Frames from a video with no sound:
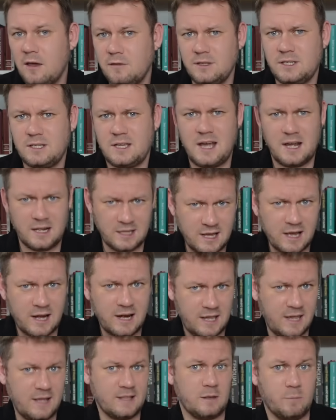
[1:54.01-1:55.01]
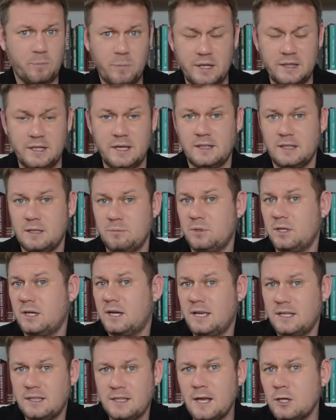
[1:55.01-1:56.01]
Ведь когда ракета падает на
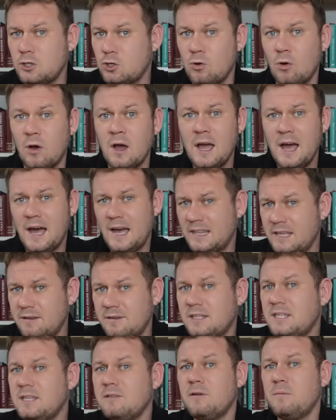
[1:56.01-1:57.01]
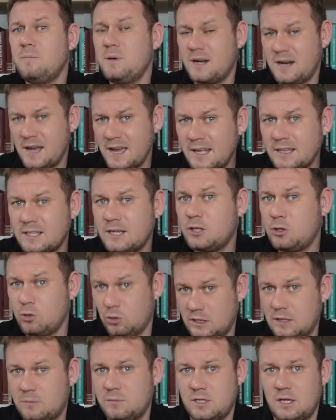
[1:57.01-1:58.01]
многоэтажку, она ведь не выбирает выбирает,
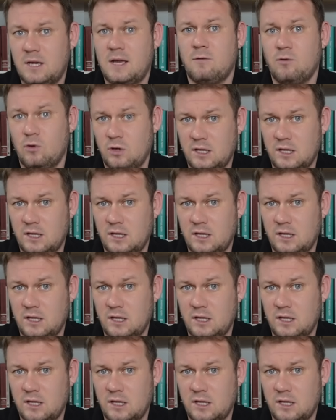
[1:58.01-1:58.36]
кто там за кого